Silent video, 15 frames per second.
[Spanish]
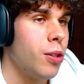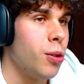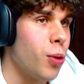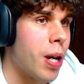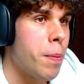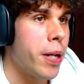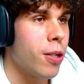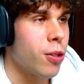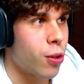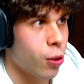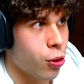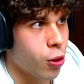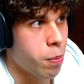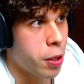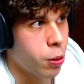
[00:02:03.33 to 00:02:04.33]
dura menos de
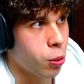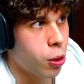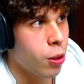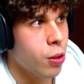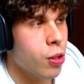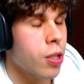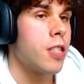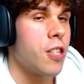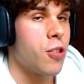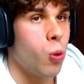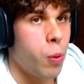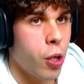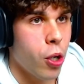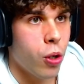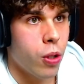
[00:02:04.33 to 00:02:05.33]
8 minutos, se
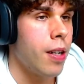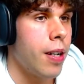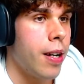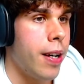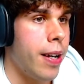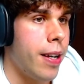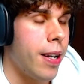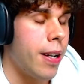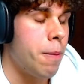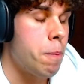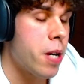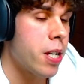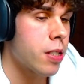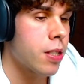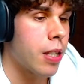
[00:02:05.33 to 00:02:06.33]
subió en el
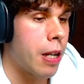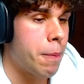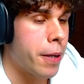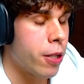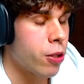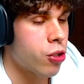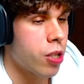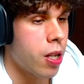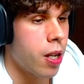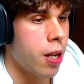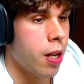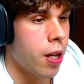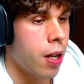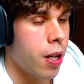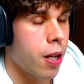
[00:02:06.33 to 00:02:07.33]
mes que menos
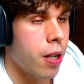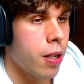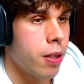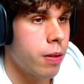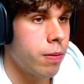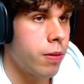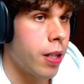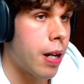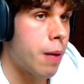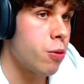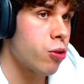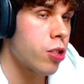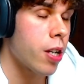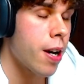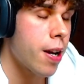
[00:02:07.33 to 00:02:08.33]
se,
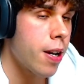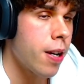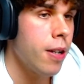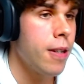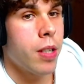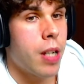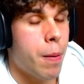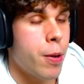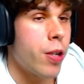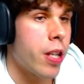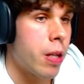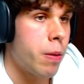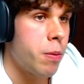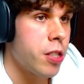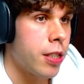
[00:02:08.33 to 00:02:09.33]
digamos, se gana. La
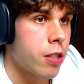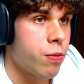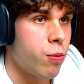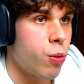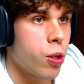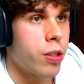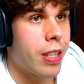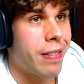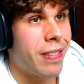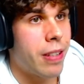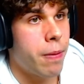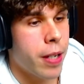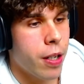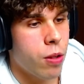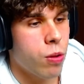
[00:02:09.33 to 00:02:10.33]
mayoría de visitas fueron de
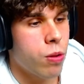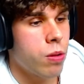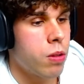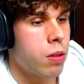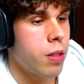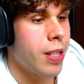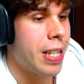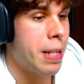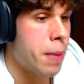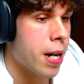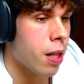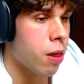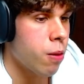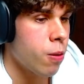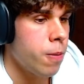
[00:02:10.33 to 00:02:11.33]
febrero y
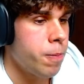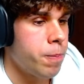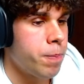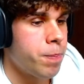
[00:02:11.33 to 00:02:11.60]
marzo,